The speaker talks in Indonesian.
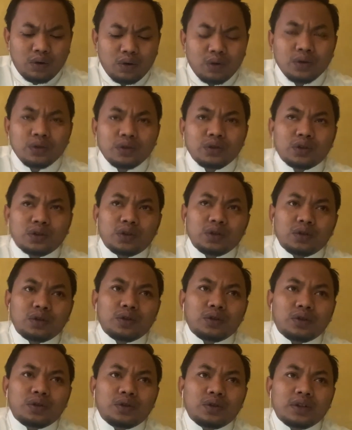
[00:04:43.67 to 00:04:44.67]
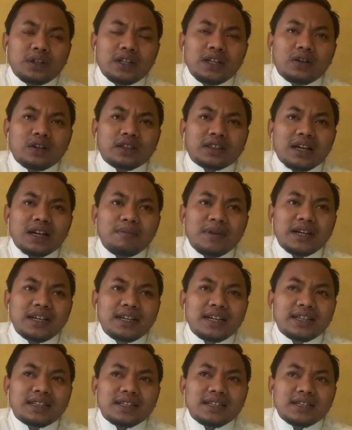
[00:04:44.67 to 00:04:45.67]
Untuk di kota
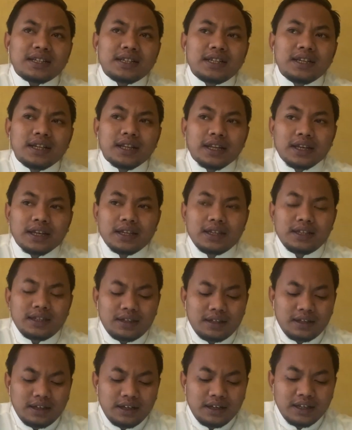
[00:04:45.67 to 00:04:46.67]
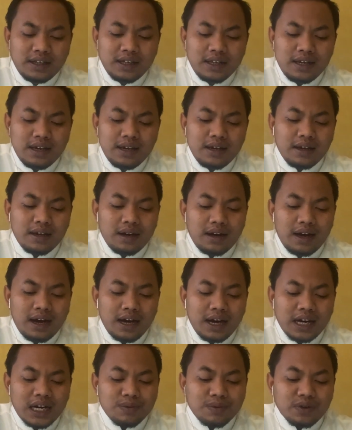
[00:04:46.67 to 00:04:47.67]
Madinah tersendiri, ini
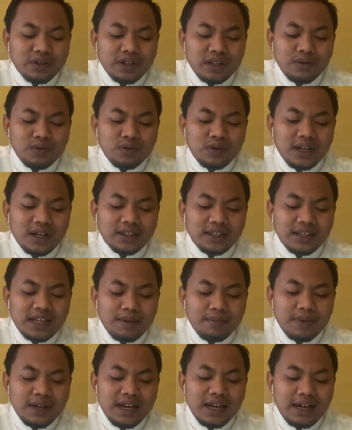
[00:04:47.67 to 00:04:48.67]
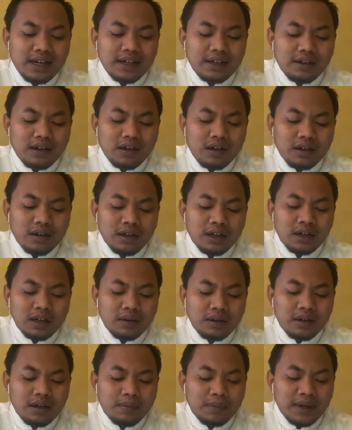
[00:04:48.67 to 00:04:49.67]
eh, Arab Saudi juga tidak bilang
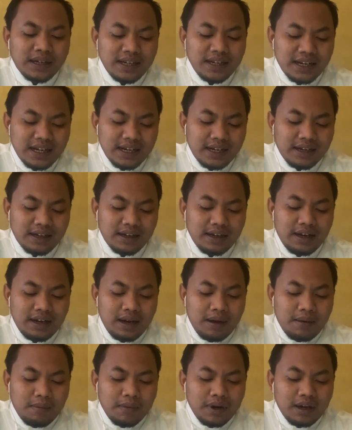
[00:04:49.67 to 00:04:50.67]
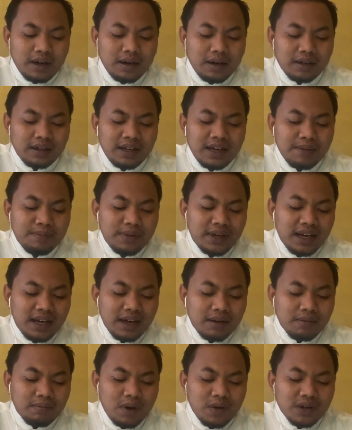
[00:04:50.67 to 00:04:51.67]
uh, Madinah dia
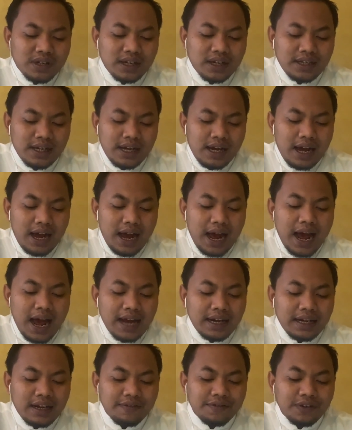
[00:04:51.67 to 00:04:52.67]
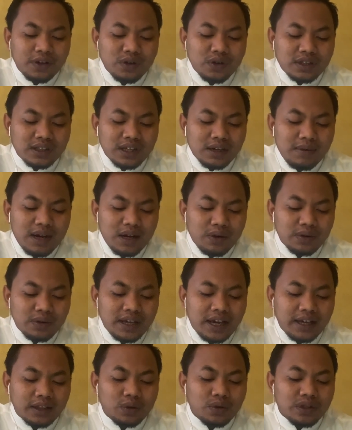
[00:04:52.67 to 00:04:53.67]
bilang bahwasanya ada virus terbaru
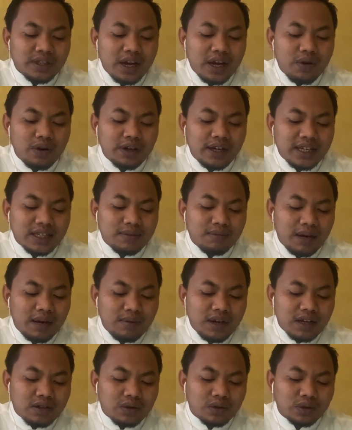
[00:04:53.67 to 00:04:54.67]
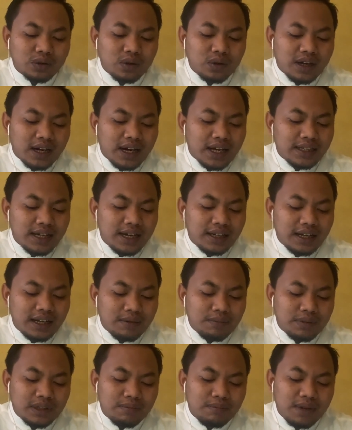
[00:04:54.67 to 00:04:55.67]
yaitu COD-19 untuk kerajaan
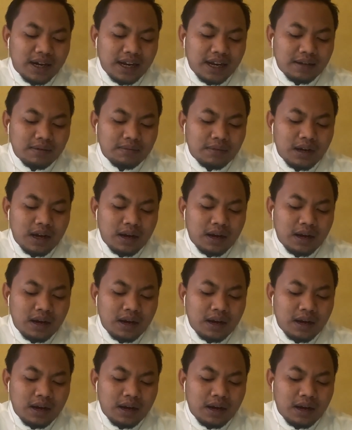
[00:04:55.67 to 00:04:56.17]
dan penyebaran